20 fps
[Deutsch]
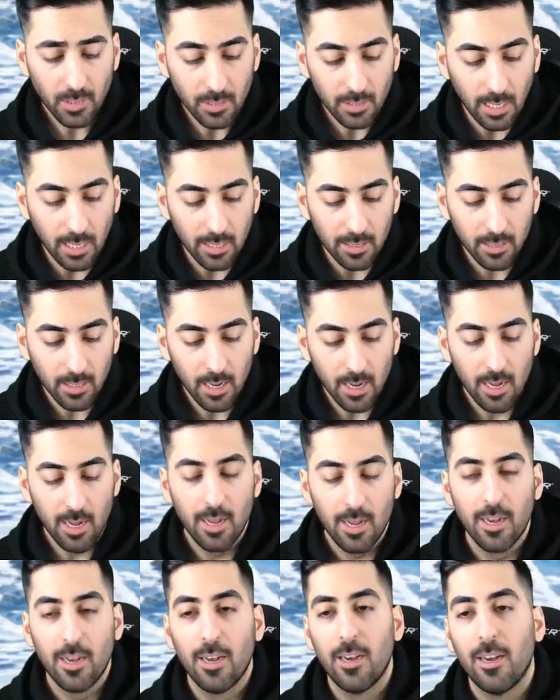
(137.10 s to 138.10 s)
Dann
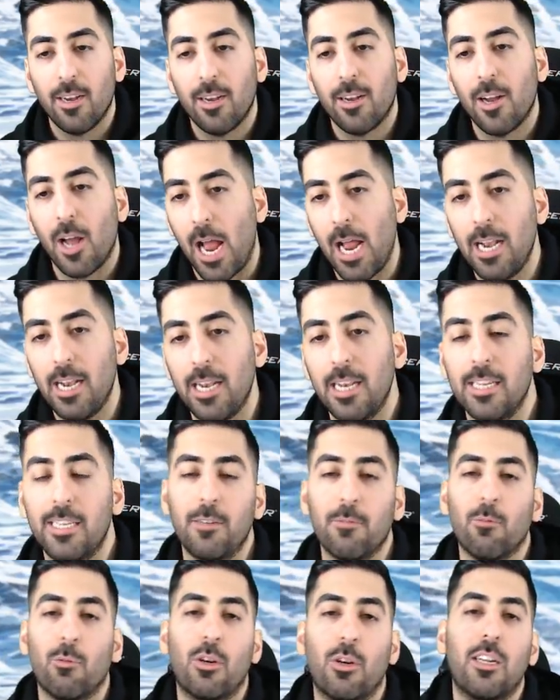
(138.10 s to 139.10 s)

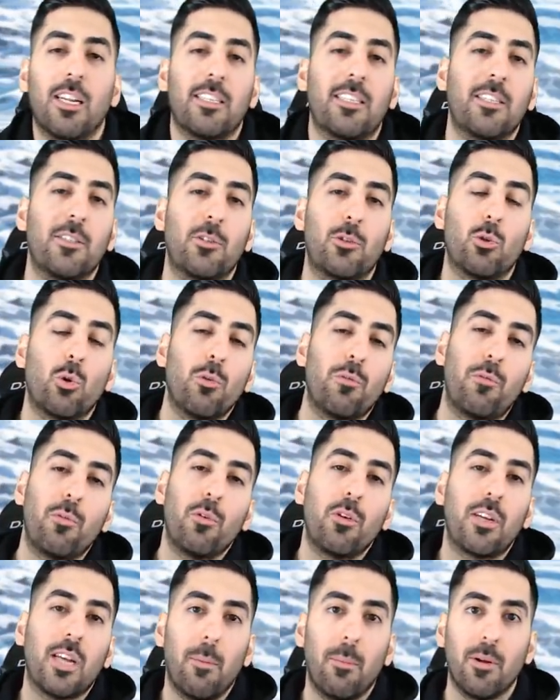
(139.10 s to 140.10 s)
Endlich wurde das
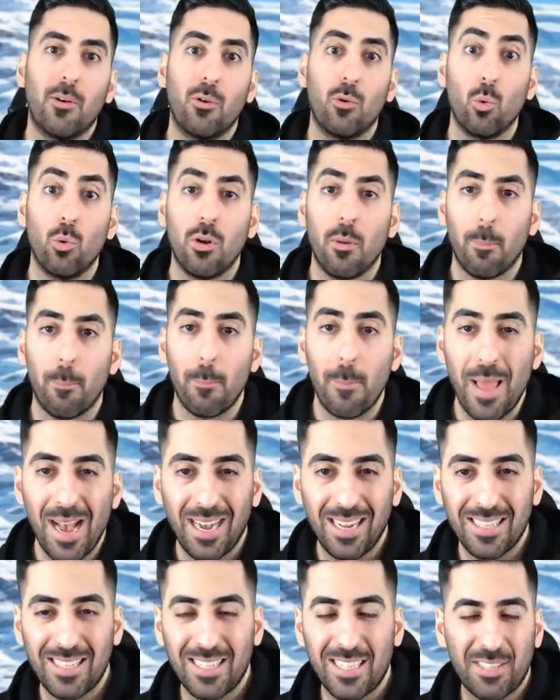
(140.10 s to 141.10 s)
hinzugefügt, kann man nun mehr
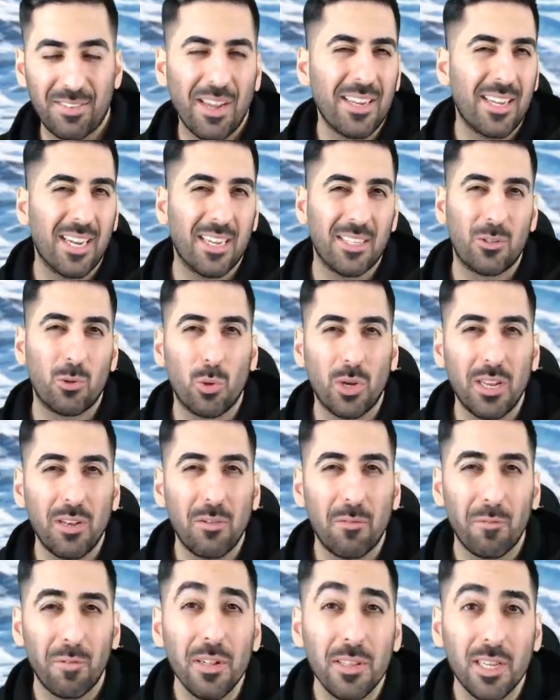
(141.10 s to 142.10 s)
als zwei Kategorien
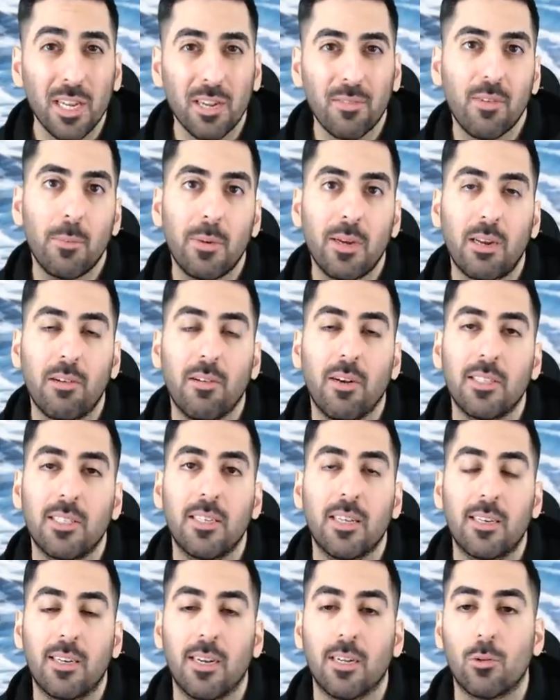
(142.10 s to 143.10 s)
filtern, wenn man quasi
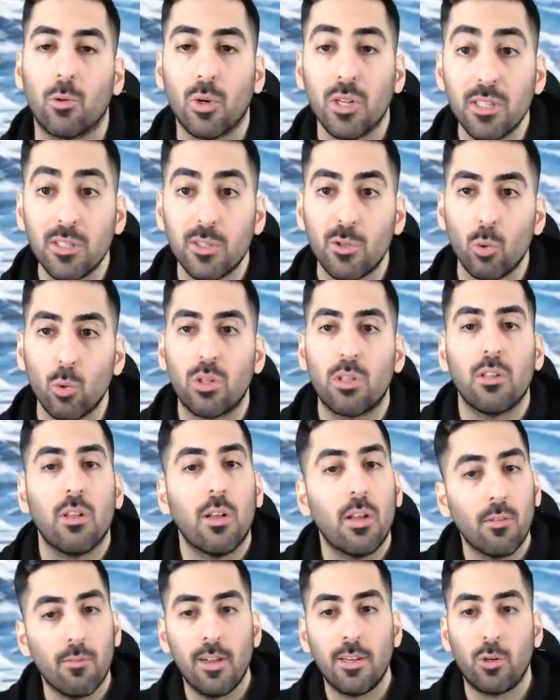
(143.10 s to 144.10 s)
nach Kategorien sucht
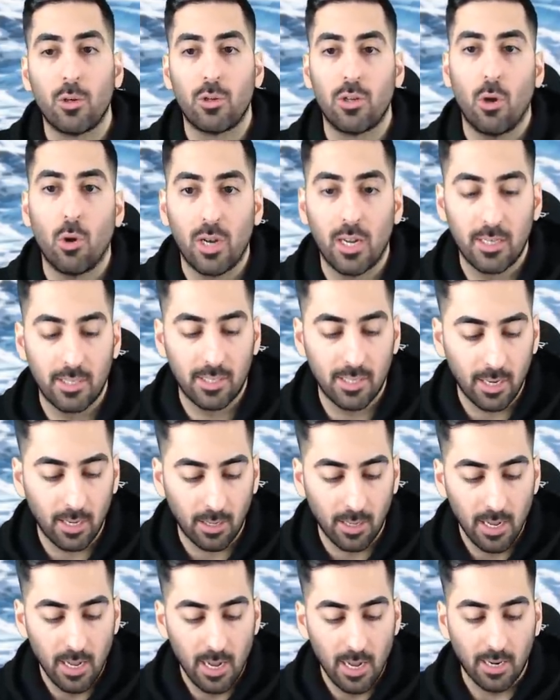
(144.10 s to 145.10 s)
werde ich euch auch gleich
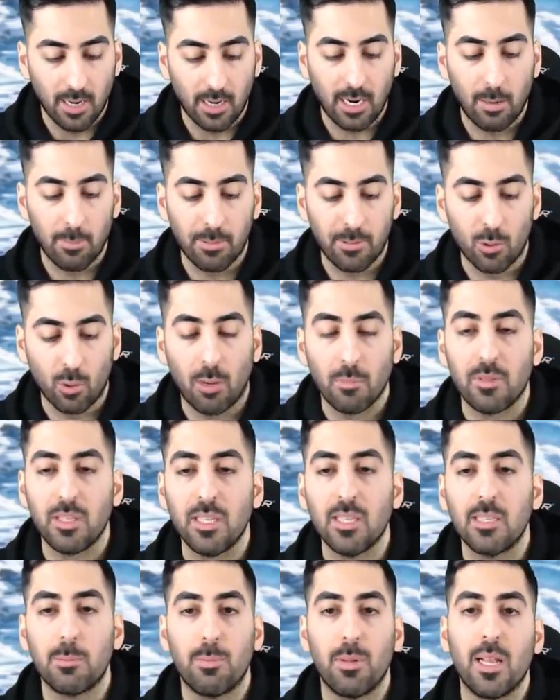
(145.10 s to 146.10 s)
zeigen. Dann gab es noch am
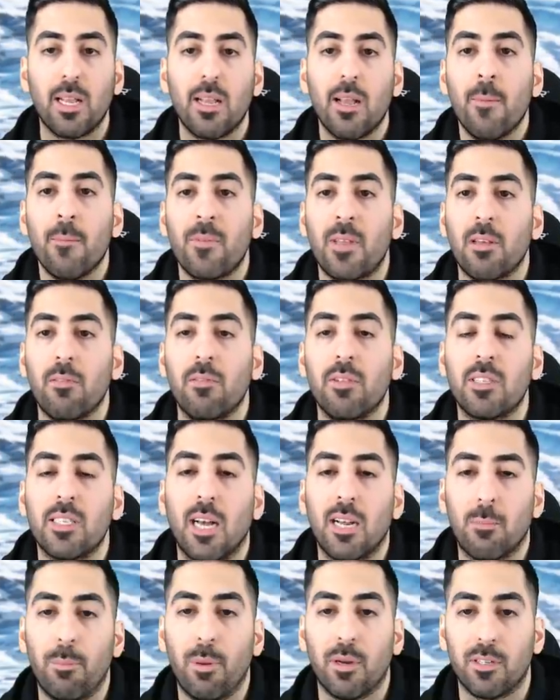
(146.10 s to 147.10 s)
Display gewisse
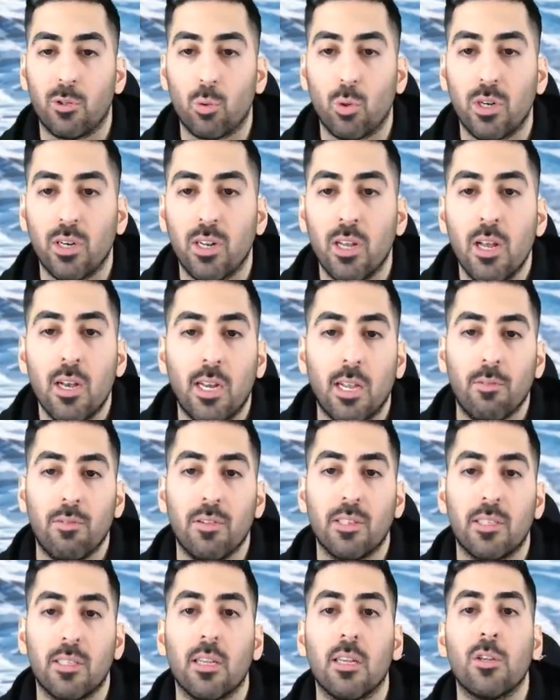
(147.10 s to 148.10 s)
Anpassungen,
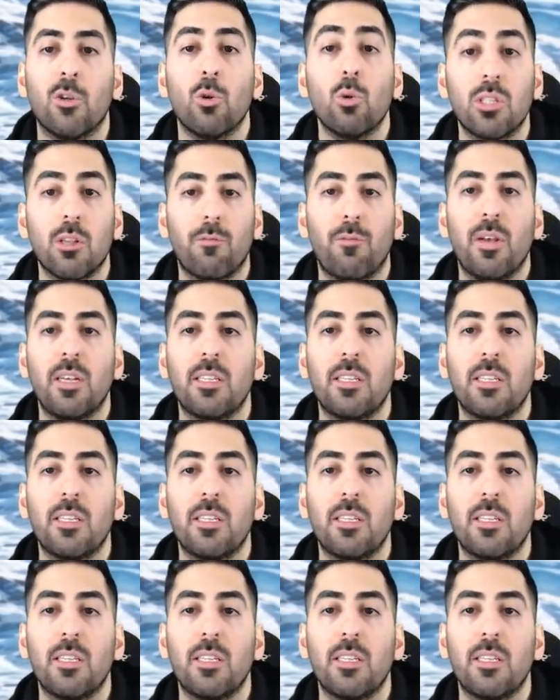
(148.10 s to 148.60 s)
gewisse User,